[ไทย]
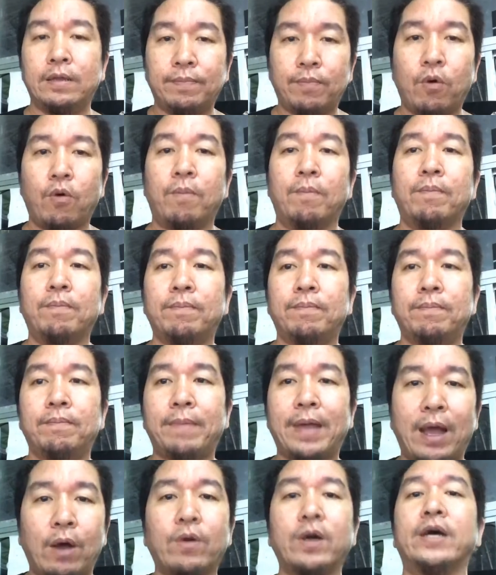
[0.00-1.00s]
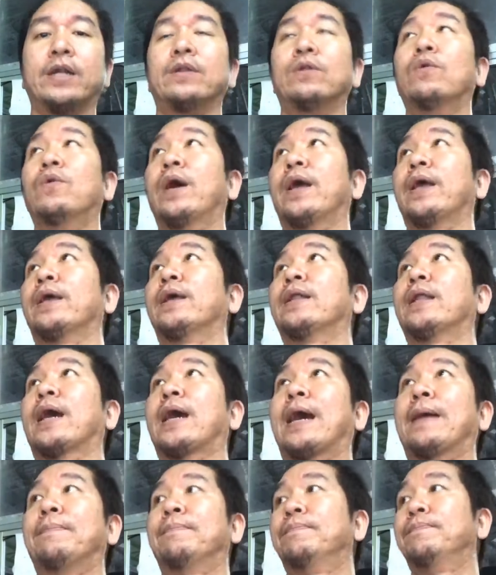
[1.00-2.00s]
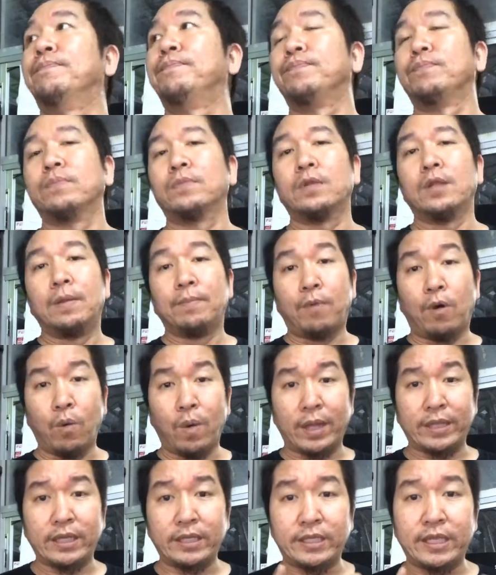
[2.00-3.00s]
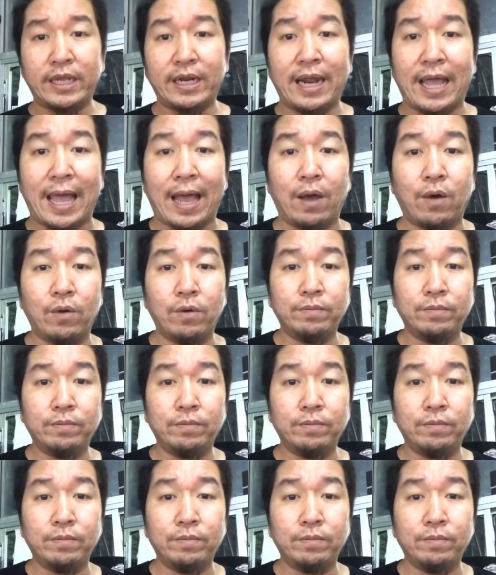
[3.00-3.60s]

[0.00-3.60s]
ผมไม่เอาเงินด้วยนะครับ เพราะว่าจริง ๆแล้ว